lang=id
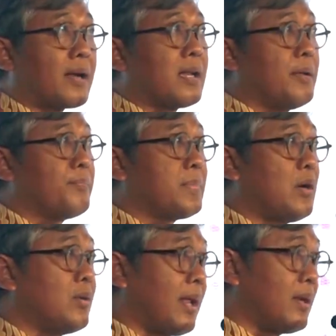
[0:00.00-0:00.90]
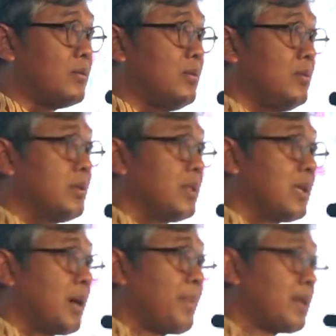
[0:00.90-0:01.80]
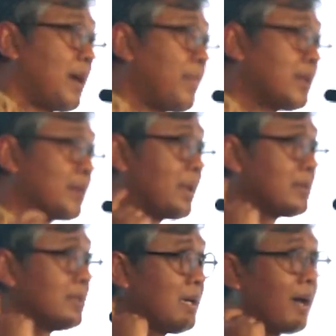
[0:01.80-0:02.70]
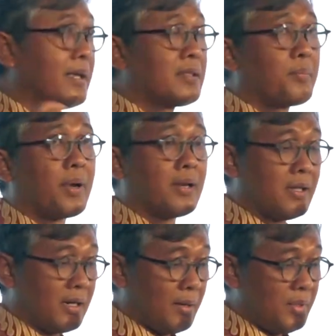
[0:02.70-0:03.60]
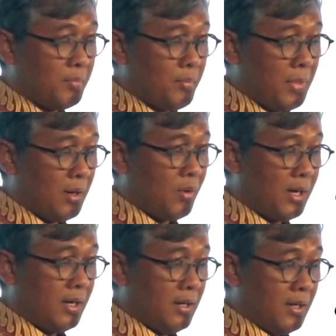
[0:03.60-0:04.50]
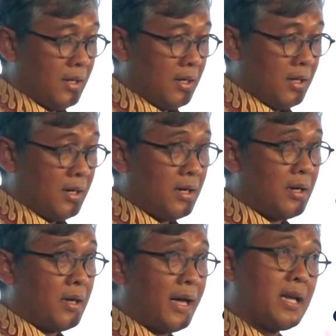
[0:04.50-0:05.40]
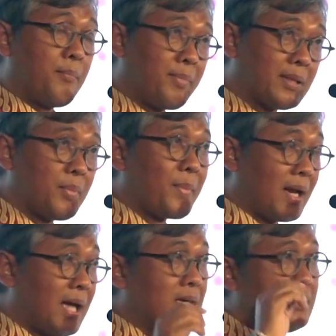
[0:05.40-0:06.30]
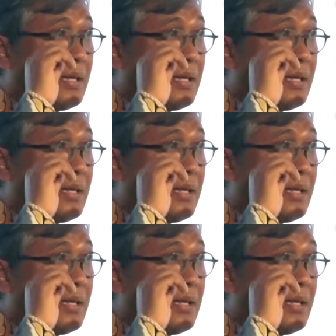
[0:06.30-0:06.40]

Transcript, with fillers: karena tahun lalu ketika namanya masih Young Entrepreneur kami membawa uh, ada empat pemenang.